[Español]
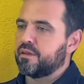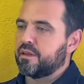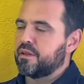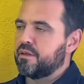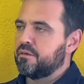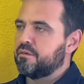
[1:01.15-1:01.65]

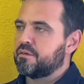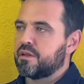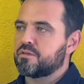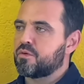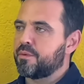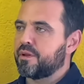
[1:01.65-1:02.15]
ti, se
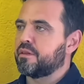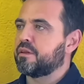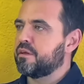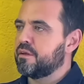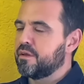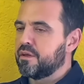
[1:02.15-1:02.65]
disuelven en
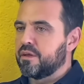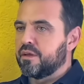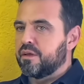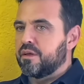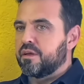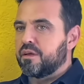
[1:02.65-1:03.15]
ti,
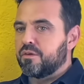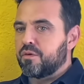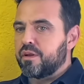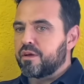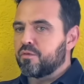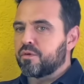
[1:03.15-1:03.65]
y no
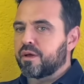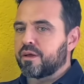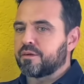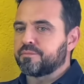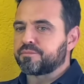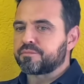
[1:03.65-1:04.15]
hay ninguna